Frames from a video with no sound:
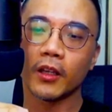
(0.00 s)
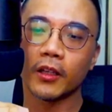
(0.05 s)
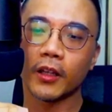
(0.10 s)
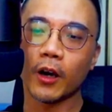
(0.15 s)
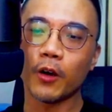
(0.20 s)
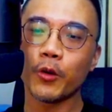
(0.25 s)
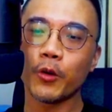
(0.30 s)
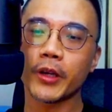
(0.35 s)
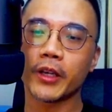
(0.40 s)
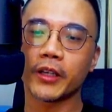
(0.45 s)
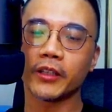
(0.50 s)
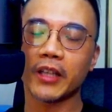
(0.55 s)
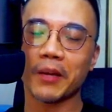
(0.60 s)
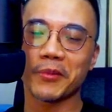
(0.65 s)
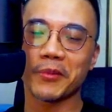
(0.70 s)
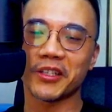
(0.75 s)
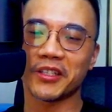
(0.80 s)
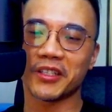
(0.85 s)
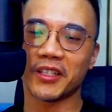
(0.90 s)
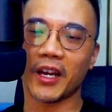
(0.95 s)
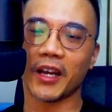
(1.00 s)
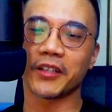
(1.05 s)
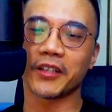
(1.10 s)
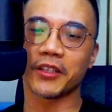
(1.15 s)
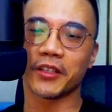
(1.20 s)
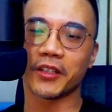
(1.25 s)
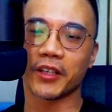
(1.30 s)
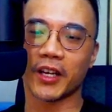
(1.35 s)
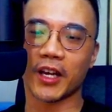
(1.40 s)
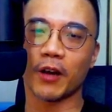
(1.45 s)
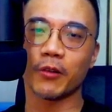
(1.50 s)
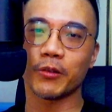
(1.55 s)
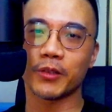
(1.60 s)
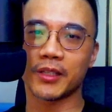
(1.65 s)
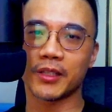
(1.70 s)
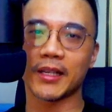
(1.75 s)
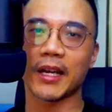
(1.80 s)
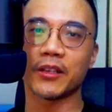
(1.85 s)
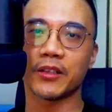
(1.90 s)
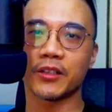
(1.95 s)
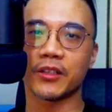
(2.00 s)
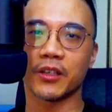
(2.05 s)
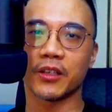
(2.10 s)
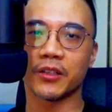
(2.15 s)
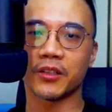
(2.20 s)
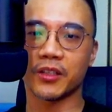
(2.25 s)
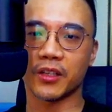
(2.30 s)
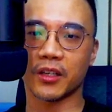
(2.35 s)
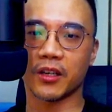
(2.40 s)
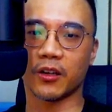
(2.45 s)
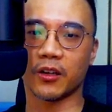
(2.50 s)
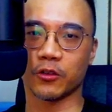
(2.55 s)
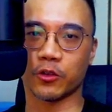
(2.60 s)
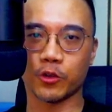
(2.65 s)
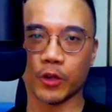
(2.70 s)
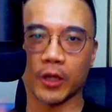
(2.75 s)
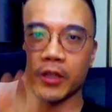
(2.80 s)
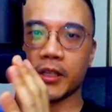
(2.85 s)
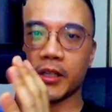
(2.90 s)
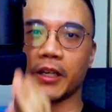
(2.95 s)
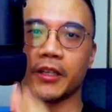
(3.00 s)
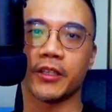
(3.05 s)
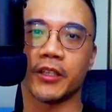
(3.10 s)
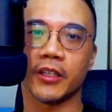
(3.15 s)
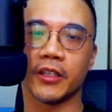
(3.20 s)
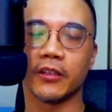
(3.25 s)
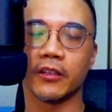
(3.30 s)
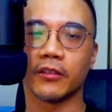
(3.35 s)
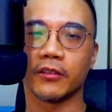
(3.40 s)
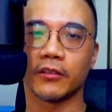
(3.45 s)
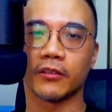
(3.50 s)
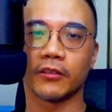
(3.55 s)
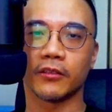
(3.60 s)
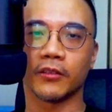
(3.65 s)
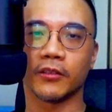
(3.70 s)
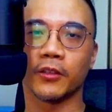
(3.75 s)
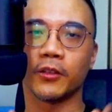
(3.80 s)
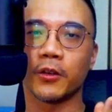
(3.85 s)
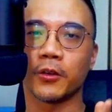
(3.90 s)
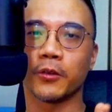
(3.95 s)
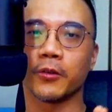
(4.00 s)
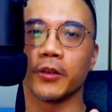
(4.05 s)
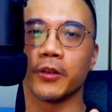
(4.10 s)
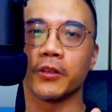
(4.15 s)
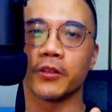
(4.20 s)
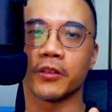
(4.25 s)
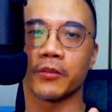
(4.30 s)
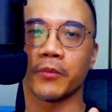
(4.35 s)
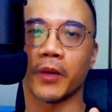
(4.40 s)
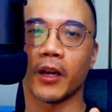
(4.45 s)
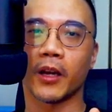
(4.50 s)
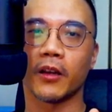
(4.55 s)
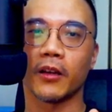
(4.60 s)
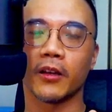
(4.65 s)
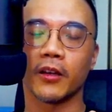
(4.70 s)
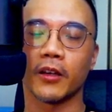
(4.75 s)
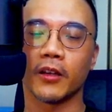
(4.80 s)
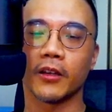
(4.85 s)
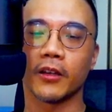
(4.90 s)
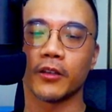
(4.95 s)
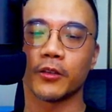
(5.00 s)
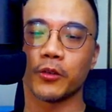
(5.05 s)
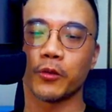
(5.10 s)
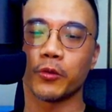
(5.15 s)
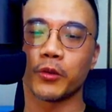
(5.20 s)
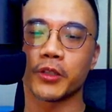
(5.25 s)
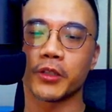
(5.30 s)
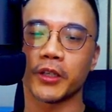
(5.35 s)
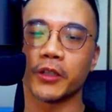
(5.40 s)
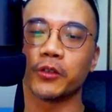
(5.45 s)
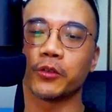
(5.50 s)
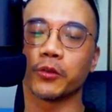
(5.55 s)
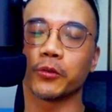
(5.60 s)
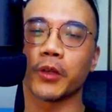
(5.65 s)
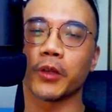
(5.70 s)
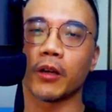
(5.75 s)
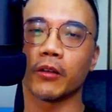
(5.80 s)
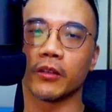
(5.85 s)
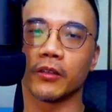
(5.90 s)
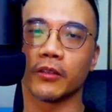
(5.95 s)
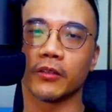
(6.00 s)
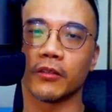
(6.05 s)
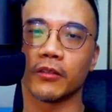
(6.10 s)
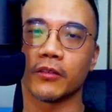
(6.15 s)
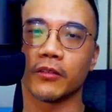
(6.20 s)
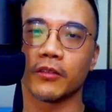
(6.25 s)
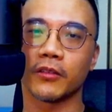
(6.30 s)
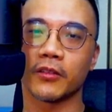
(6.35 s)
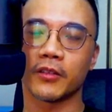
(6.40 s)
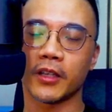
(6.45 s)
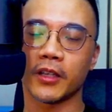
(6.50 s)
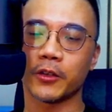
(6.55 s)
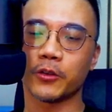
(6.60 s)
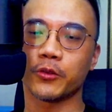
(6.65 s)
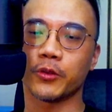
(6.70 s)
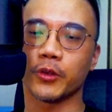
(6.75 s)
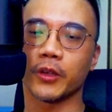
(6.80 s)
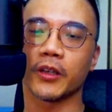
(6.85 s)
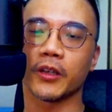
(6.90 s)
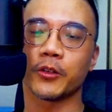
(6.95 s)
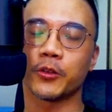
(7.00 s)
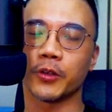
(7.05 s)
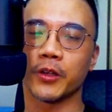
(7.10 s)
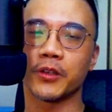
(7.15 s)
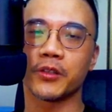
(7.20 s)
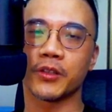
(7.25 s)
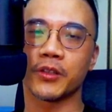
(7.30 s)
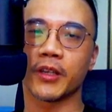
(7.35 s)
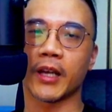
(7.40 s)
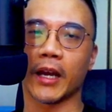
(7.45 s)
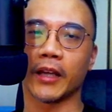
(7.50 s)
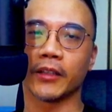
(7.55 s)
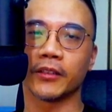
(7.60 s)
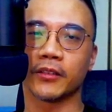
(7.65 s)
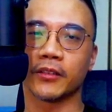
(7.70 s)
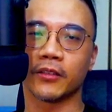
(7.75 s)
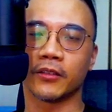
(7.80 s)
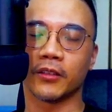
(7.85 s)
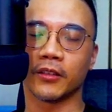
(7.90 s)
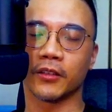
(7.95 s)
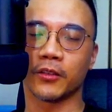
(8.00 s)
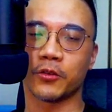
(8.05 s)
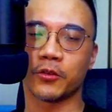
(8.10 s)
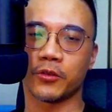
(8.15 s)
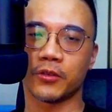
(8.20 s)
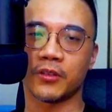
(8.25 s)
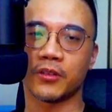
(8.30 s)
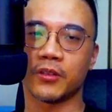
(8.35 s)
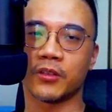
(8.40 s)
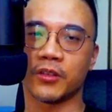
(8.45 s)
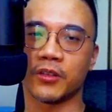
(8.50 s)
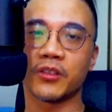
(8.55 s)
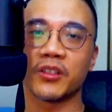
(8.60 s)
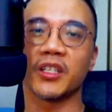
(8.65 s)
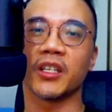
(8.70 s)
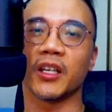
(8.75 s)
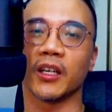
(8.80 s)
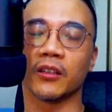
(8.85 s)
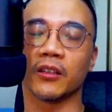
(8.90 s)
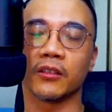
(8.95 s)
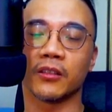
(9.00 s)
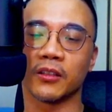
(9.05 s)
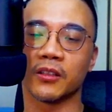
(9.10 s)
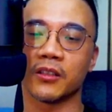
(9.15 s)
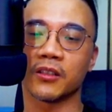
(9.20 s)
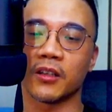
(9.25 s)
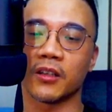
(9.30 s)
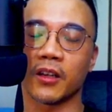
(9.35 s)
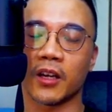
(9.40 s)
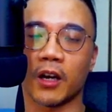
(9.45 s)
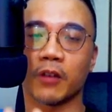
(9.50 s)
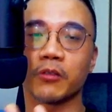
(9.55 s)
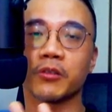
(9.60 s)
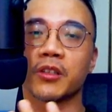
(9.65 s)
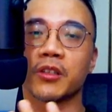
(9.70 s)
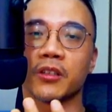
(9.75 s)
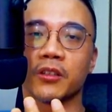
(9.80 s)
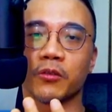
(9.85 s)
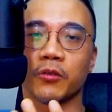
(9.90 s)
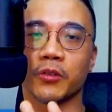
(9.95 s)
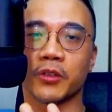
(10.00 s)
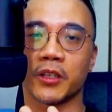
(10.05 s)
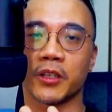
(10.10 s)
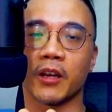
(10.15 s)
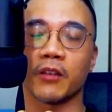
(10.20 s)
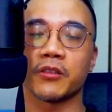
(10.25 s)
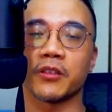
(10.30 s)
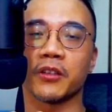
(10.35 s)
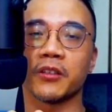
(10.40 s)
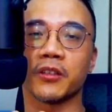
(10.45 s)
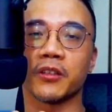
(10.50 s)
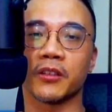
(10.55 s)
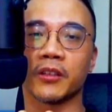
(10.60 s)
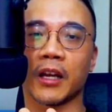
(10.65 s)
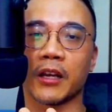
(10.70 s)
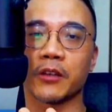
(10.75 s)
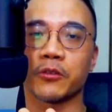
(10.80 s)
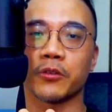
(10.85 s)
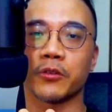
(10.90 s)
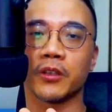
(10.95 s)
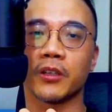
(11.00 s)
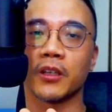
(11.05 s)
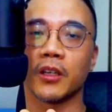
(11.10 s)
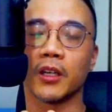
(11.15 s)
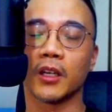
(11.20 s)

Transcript: 然后会跟他们下一届的高三生正好撞在一起，听懂我意思吗？就我今天读到了，在学学制改的之前的这个高四，我现在要申请大学了，